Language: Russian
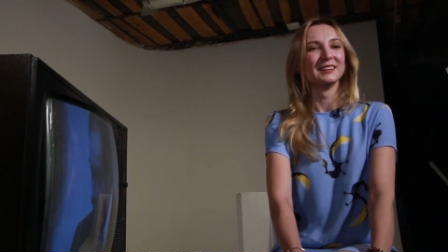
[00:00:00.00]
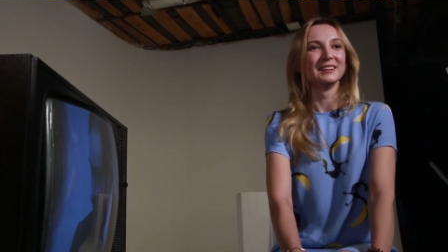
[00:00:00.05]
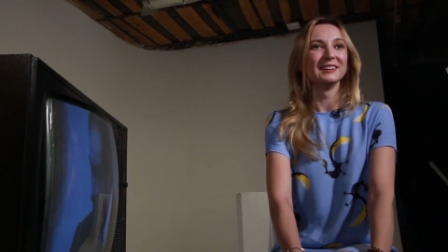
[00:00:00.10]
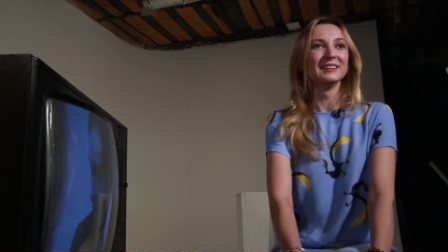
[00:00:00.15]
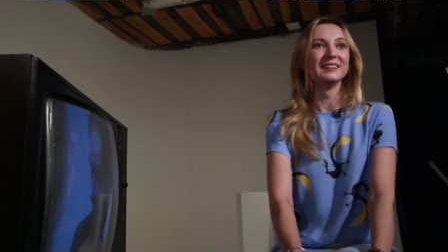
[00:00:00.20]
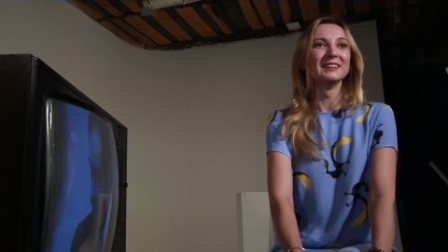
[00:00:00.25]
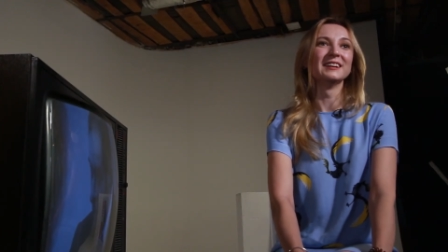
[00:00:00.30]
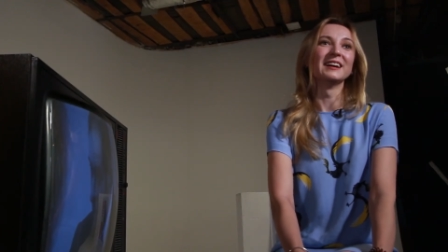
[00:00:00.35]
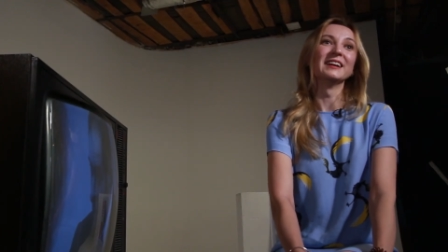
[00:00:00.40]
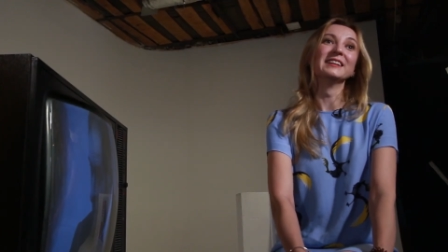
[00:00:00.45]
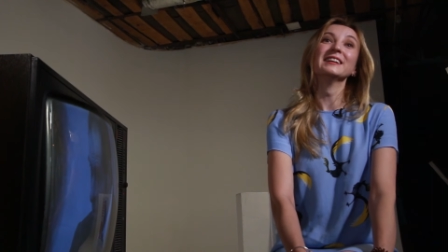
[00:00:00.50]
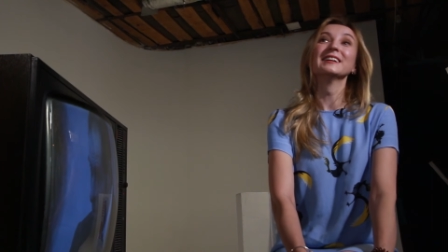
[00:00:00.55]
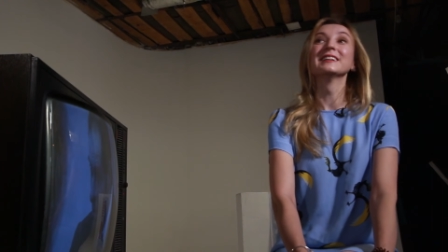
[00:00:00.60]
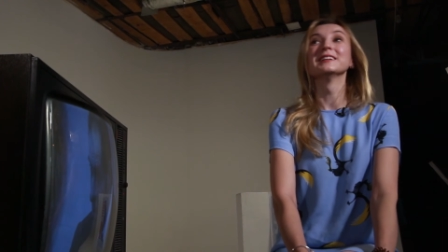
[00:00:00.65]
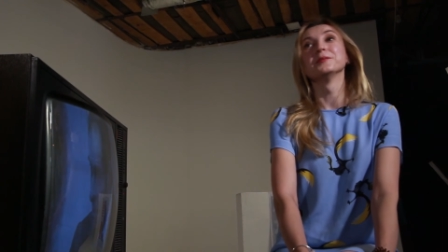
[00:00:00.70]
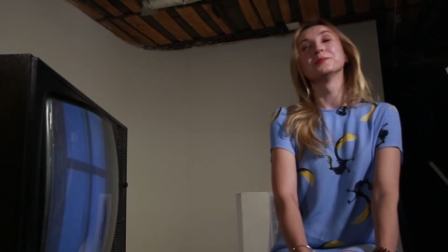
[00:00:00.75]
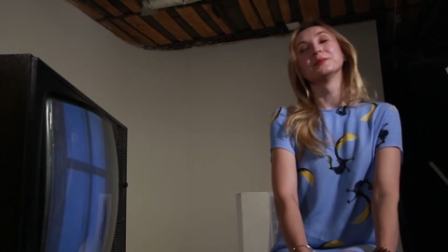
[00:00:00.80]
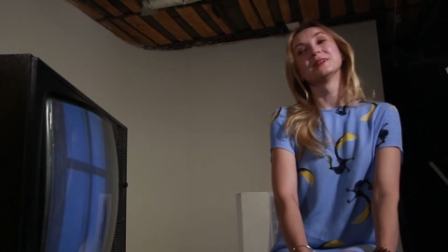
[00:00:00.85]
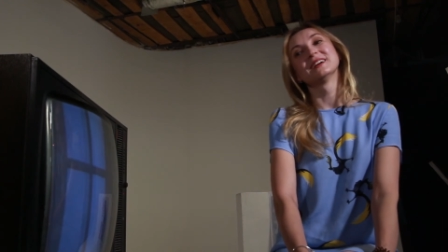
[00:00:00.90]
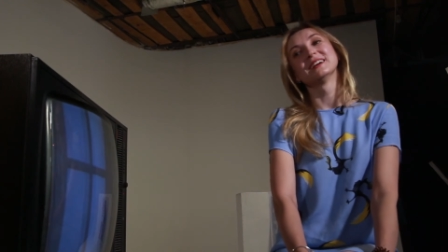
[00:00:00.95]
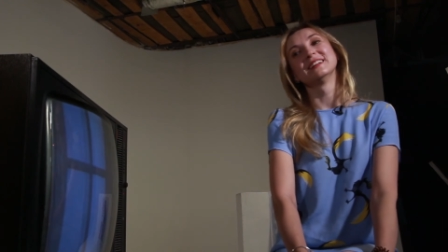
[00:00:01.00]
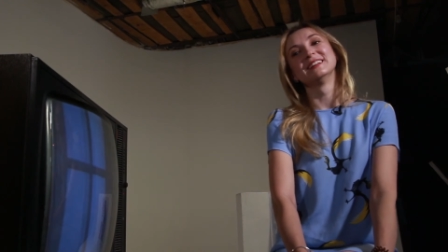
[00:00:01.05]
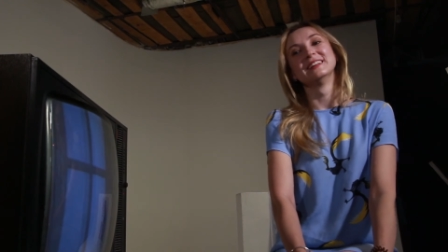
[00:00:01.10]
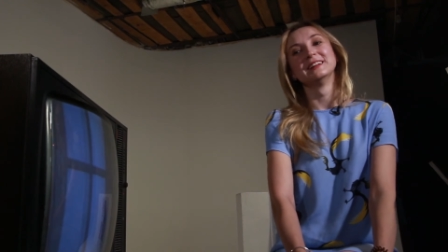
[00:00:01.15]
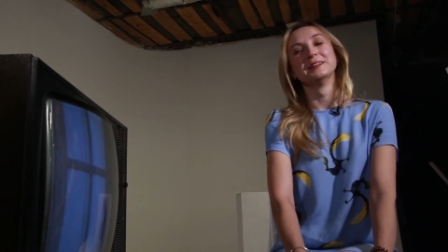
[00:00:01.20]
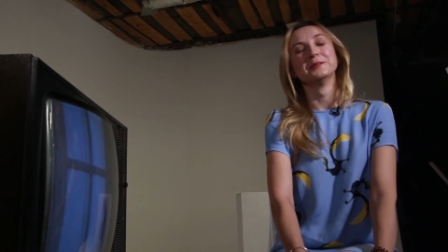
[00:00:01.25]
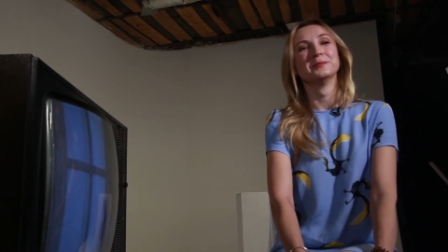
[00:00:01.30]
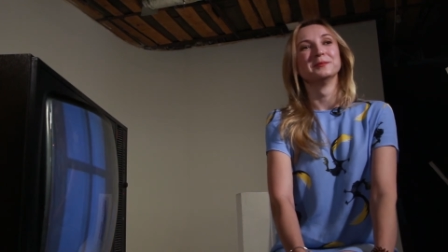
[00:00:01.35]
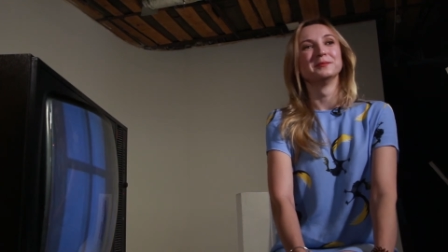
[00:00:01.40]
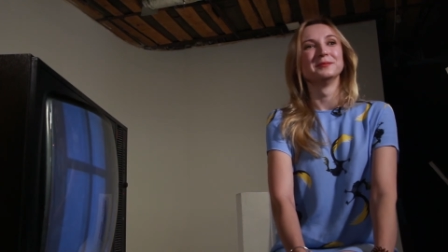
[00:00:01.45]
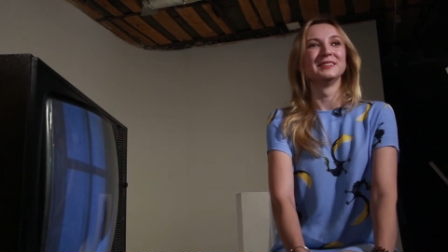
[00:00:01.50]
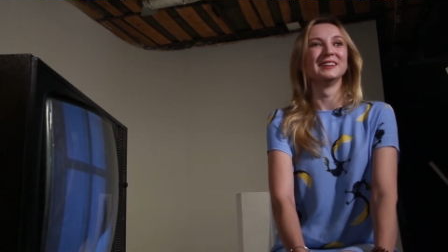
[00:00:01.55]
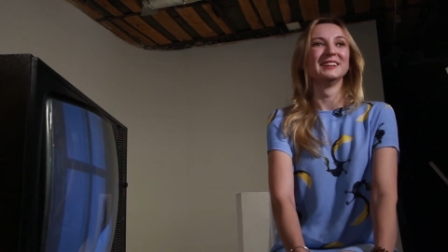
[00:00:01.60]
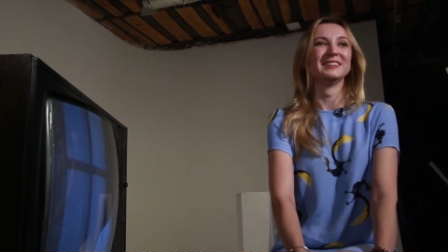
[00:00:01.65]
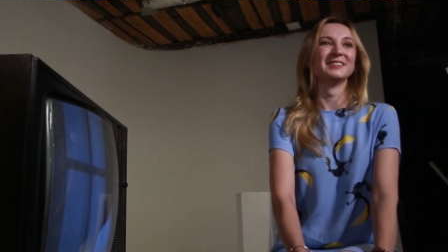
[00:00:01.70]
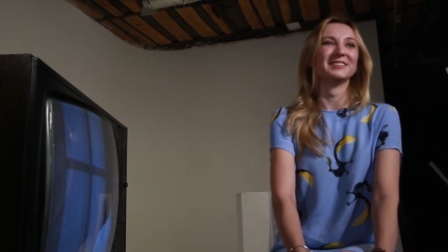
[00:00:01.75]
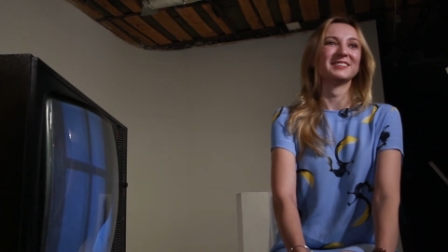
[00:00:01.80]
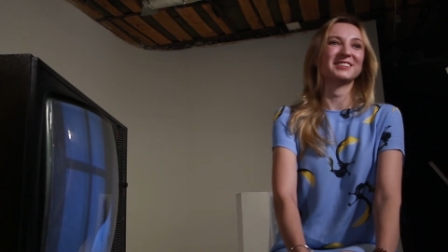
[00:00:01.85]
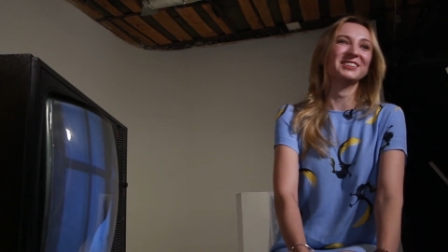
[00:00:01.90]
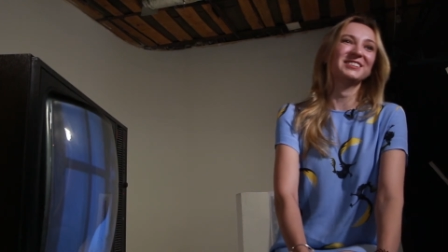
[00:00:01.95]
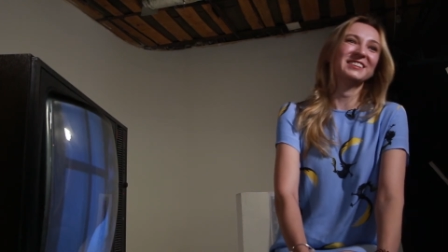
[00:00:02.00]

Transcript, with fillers: или они к нам приходили, дети